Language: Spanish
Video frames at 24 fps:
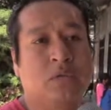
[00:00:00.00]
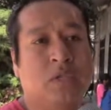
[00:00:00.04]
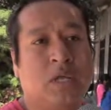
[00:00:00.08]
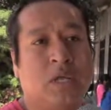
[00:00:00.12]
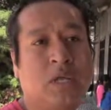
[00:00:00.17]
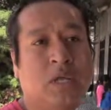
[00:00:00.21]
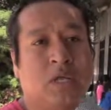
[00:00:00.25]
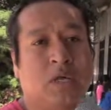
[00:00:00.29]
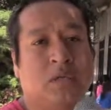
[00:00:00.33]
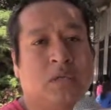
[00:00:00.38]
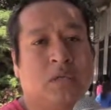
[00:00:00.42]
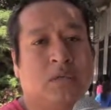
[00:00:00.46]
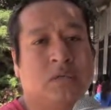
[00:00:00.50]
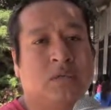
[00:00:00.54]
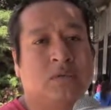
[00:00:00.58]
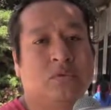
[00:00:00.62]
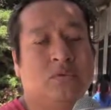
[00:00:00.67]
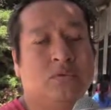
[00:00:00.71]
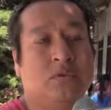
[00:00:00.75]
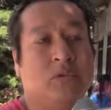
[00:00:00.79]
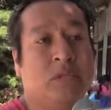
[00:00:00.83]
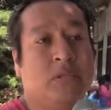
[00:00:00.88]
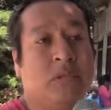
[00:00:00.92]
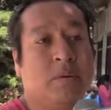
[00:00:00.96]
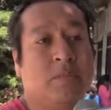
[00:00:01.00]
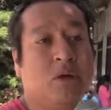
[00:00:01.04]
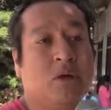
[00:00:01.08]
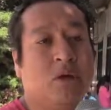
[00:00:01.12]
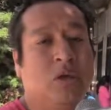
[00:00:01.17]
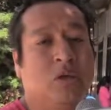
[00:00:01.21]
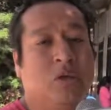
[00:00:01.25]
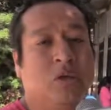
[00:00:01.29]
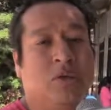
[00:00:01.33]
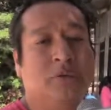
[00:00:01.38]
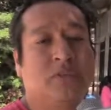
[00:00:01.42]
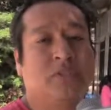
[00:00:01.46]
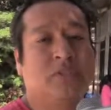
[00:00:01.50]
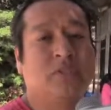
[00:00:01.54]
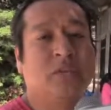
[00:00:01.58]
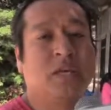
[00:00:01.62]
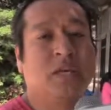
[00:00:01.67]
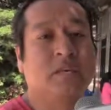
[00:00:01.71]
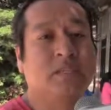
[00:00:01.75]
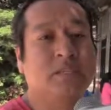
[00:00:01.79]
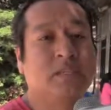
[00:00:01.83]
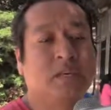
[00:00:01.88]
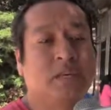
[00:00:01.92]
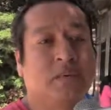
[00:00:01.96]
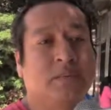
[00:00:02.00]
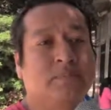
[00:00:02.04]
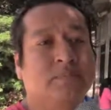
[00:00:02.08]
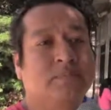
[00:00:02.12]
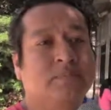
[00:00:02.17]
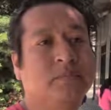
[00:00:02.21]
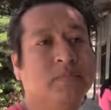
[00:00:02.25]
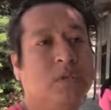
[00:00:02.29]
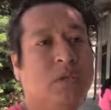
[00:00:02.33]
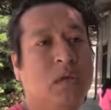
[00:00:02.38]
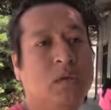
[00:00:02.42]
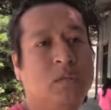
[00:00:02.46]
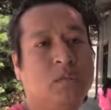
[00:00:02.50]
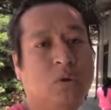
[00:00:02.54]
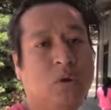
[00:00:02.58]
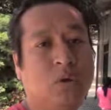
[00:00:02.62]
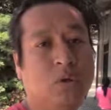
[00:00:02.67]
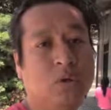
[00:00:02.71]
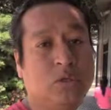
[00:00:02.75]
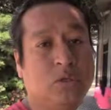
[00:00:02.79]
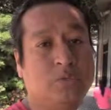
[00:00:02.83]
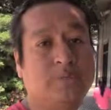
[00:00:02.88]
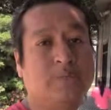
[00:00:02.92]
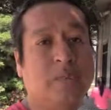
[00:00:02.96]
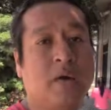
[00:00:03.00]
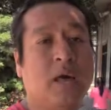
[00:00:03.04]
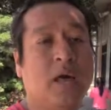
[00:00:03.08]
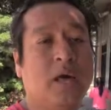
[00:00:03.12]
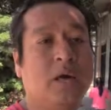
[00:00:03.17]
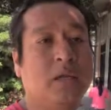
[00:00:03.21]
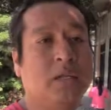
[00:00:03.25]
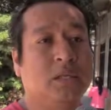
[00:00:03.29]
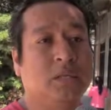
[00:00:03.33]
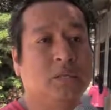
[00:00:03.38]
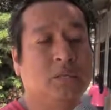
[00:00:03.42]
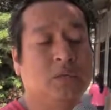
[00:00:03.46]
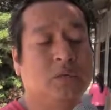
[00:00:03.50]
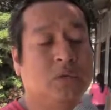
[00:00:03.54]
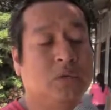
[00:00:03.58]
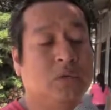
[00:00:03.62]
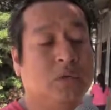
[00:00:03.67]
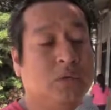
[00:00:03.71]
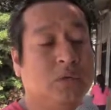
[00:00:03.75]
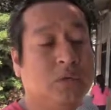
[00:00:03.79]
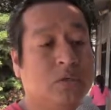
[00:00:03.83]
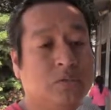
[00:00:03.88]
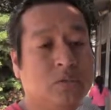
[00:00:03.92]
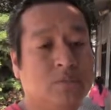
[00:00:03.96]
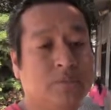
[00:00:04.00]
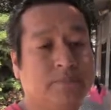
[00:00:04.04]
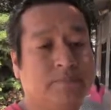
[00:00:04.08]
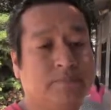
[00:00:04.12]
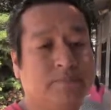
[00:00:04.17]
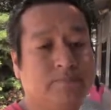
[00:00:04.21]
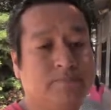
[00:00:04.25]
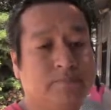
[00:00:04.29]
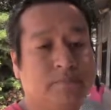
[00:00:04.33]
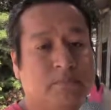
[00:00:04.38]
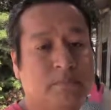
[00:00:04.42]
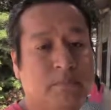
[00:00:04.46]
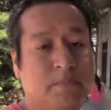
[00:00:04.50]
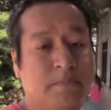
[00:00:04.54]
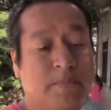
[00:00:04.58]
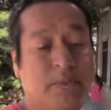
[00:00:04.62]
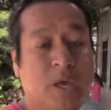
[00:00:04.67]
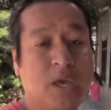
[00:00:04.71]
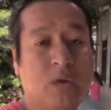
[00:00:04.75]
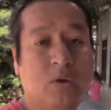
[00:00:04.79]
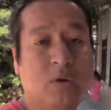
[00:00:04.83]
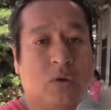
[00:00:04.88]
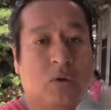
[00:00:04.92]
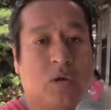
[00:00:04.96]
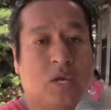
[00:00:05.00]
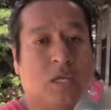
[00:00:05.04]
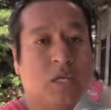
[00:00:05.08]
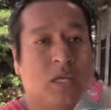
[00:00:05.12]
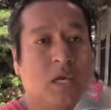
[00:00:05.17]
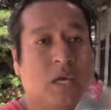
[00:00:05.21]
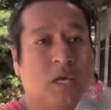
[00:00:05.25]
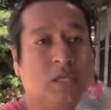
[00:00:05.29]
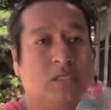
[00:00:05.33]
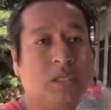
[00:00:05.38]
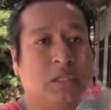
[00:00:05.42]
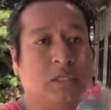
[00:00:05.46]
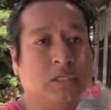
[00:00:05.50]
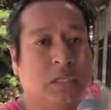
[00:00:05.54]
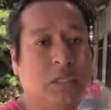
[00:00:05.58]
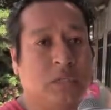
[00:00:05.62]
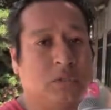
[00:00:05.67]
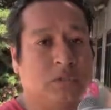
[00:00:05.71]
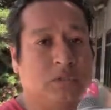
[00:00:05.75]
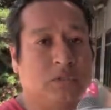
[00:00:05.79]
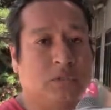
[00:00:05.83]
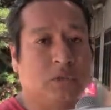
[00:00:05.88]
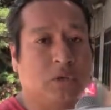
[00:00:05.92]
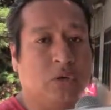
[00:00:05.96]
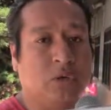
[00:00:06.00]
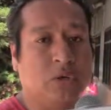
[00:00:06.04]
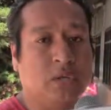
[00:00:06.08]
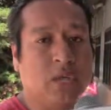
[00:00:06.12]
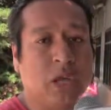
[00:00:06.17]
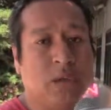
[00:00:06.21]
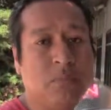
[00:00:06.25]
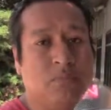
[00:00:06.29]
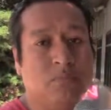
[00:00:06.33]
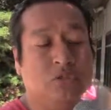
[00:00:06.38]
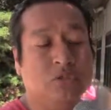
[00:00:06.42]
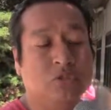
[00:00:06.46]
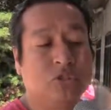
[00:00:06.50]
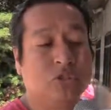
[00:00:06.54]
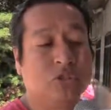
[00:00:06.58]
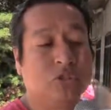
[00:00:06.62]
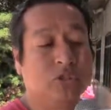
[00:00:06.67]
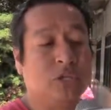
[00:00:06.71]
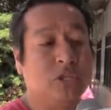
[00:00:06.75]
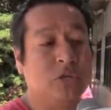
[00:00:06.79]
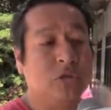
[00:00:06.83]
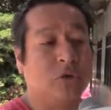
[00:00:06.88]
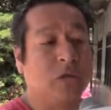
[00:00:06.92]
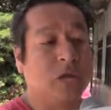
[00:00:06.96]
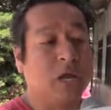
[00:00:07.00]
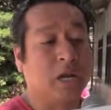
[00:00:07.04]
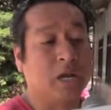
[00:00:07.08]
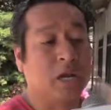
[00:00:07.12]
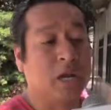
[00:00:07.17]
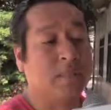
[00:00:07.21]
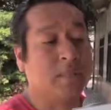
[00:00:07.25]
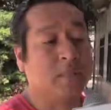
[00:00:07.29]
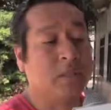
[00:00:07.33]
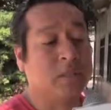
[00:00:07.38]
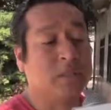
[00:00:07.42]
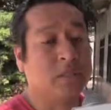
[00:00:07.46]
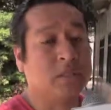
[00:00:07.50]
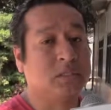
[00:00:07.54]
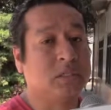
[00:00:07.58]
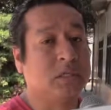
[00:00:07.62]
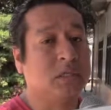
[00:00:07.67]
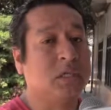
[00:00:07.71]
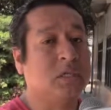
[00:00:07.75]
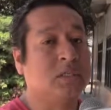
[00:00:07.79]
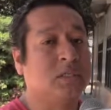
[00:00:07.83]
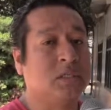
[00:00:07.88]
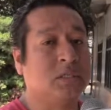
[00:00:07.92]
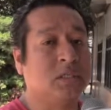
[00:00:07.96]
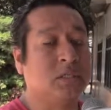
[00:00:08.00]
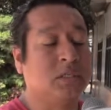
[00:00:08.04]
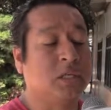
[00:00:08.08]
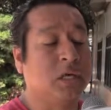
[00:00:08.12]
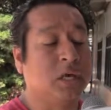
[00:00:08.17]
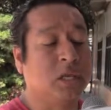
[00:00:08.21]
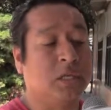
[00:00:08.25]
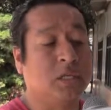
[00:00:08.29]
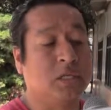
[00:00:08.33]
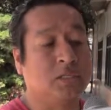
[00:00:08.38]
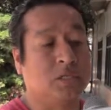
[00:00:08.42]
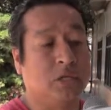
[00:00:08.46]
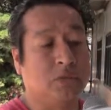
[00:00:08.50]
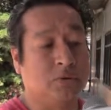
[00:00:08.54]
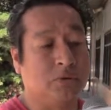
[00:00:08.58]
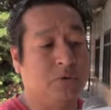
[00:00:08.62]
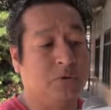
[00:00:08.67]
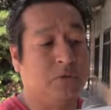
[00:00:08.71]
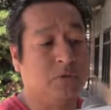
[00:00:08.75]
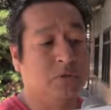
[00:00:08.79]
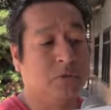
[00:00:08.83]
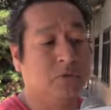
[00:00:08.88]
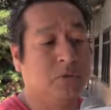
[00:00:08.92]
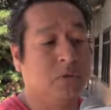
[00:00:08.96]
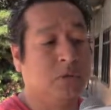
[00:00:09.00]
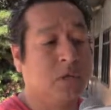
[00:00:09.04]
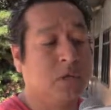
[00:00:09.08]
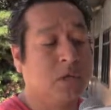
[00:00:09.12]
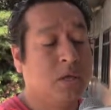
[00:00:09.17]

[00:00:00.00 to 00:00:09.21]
un llamado de conciencia a todos los padres. Yo veo aquí en esa institución que hay muchos niños que realmente sí necesitan el desayuno.